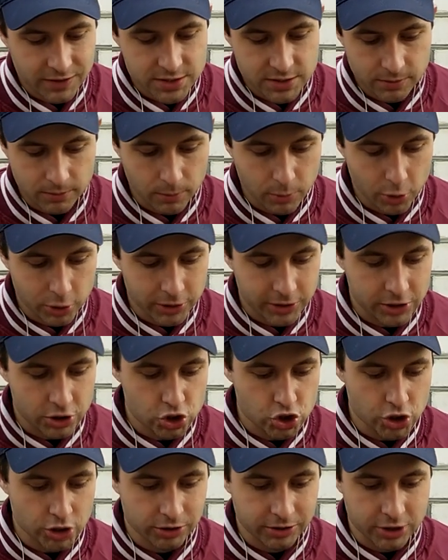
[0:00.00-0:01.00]
мы видим
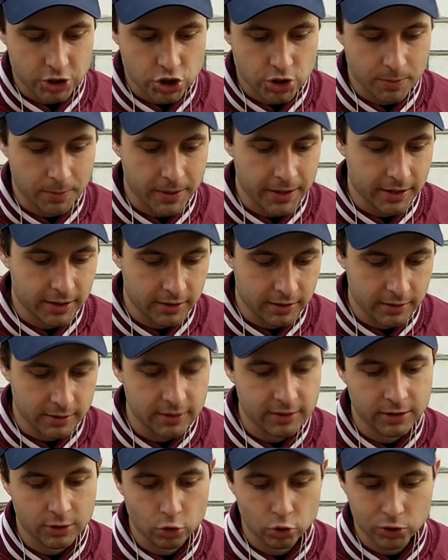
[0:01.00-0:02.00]
более жирные шипы
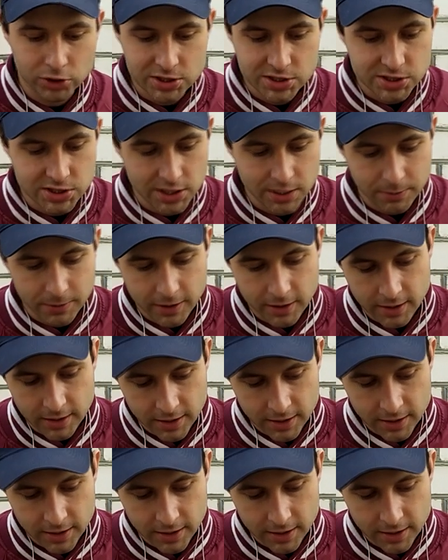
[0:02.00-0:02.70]
грунтозацепы.